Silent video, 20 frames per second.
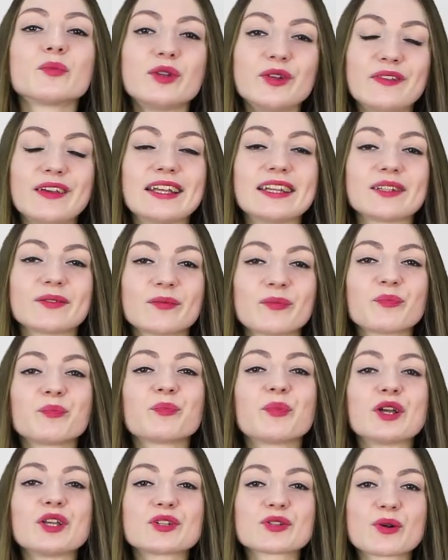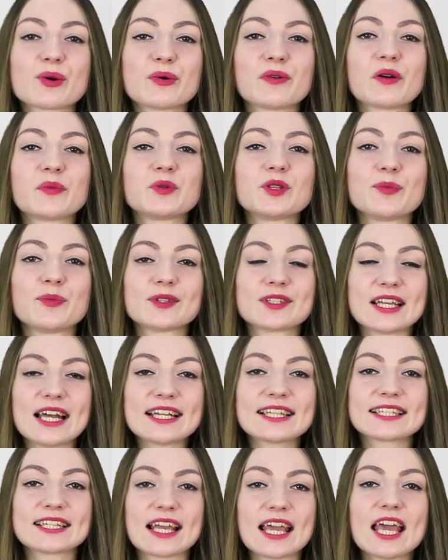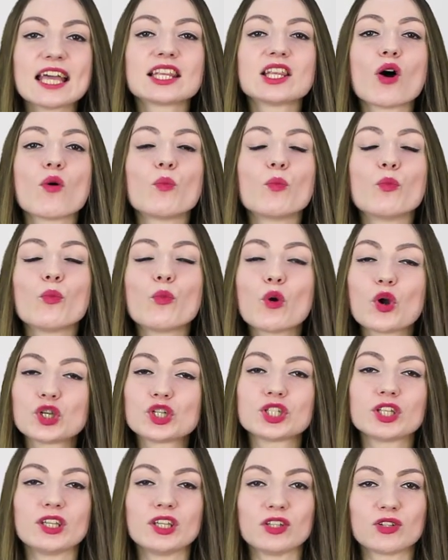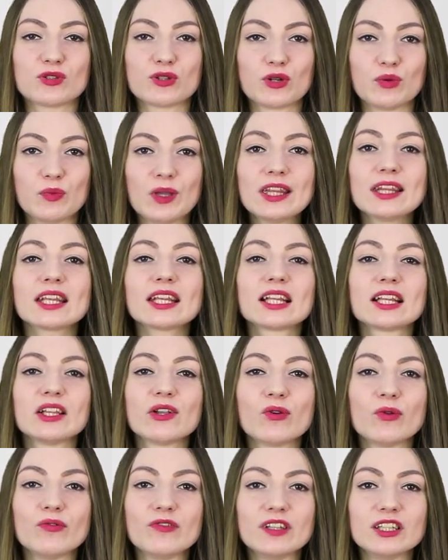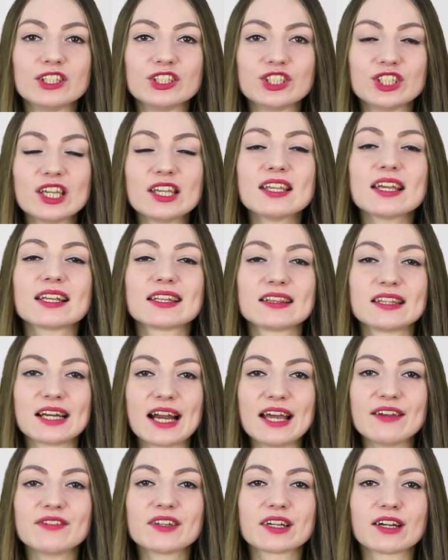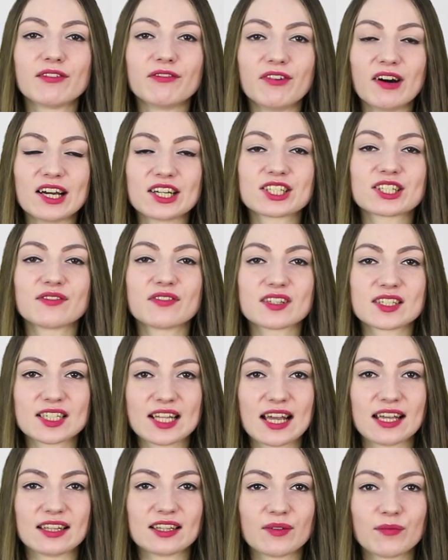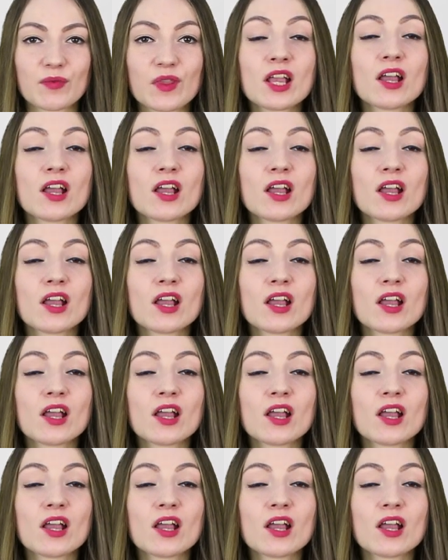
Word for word: Привет! Поисковая оптимизация – это мощный инструмент для увеличения трафика вашего сайта.